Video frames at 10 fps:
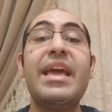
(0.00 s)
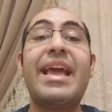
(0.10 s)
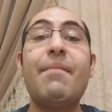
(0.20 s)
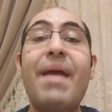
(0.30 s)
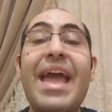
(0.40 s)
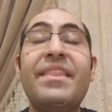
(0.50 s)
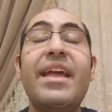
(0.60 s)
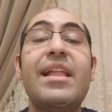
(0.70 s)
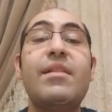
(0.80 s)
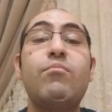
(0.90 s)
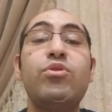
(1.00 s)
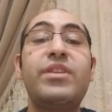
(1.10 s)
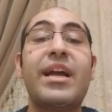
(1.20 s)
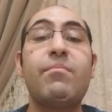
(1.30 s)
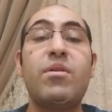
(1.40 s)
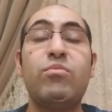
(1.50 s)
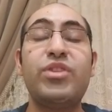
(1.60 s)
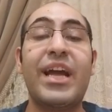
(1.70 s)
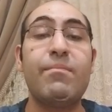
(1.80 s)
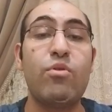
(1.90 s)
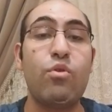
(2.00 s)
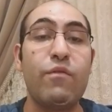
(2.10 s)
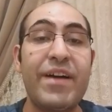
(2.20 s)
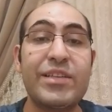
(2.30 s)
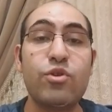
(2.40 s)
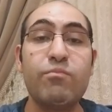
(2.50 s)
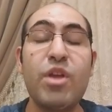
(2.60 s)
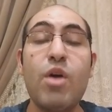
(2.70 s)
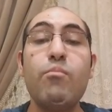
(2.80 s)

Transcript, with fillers: كمان المنتج منتج البروكوفاكسون